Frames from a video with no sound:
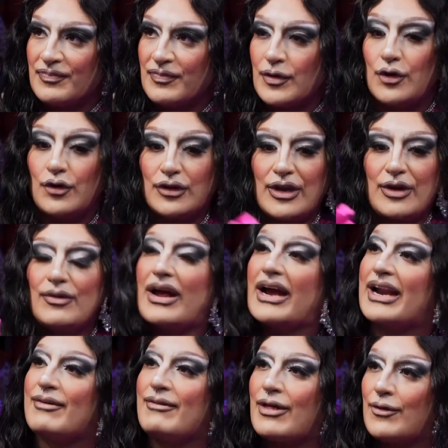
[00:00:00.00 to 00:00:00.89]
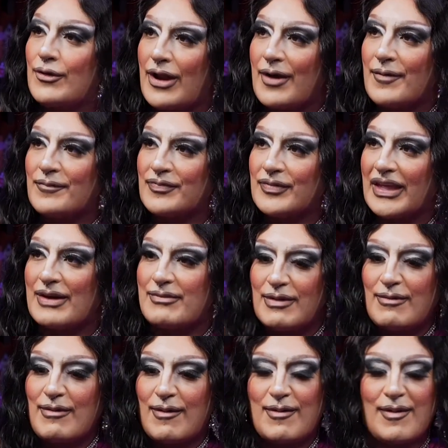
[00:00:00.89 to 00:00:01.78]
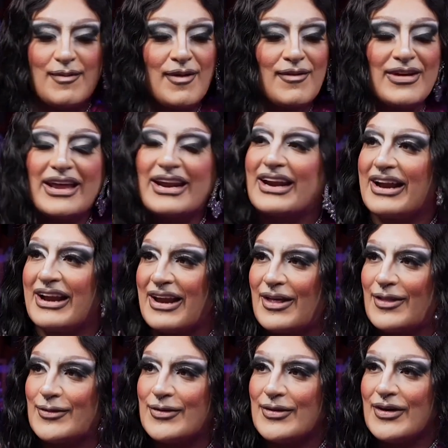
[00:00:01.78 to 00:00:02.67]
Yo tenía una grabadora que mi mamá me había regalado